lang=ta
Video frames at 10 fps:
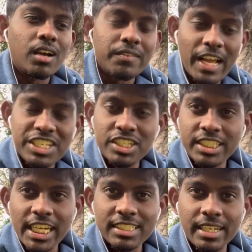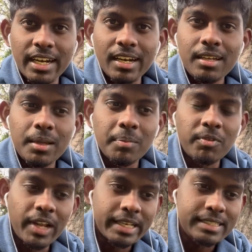ஃப்ராக்ஷன் ஷேர்ஸ் என்னென்னா இப்போ
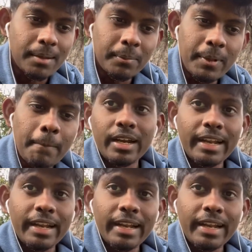ஃபார் எக்ஸாம்பிள்